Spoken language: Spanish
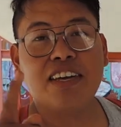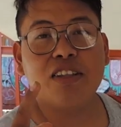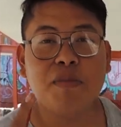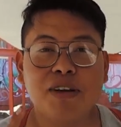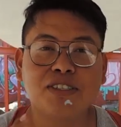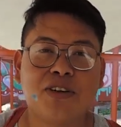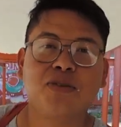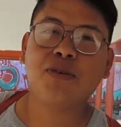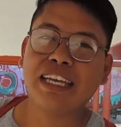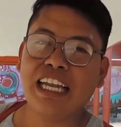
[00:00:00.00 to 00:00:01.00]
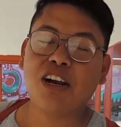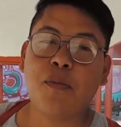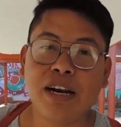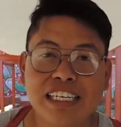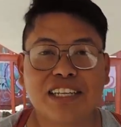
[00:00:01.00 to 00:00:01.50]
Hey, ¿qué onda amigos de YouTube? ¿Qué
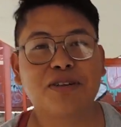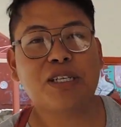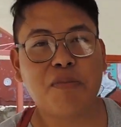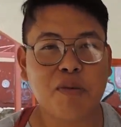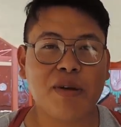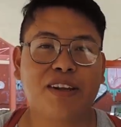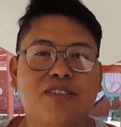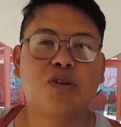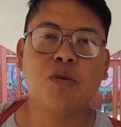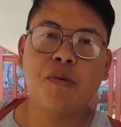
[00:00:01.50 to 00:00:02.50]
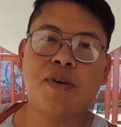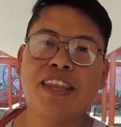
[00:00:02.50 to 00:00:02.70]
tal? ¿Cómo han estado? Sean bienvenidos a un nuevo